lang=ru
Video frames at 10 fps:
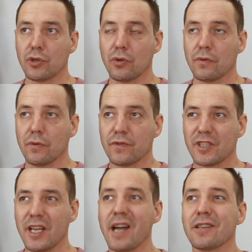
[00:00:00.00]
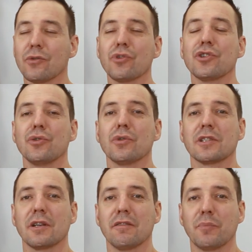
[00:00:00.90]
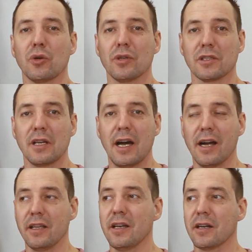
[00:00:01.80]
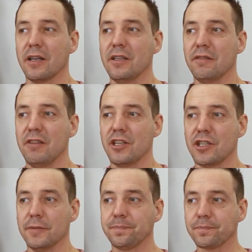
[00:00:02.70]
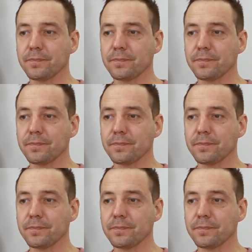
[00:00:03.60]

что встанет очень острый вопрос, а где хранить вещи.